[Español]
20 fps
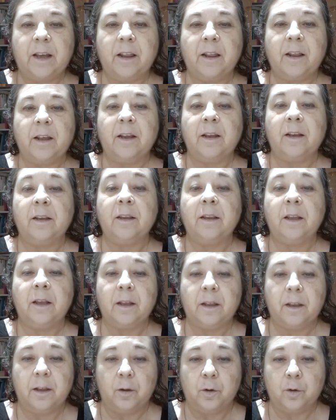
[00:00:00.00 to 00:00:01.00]
hace
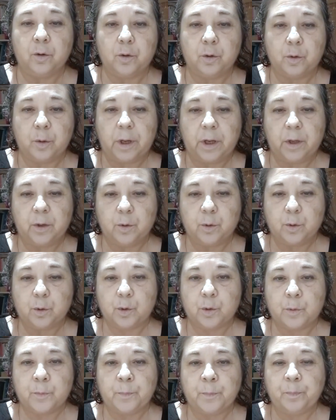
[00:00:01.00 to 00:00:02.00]
18
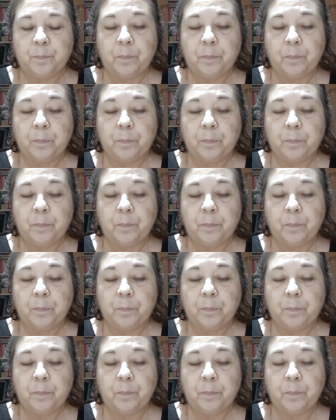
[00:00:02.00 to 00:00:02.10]
años.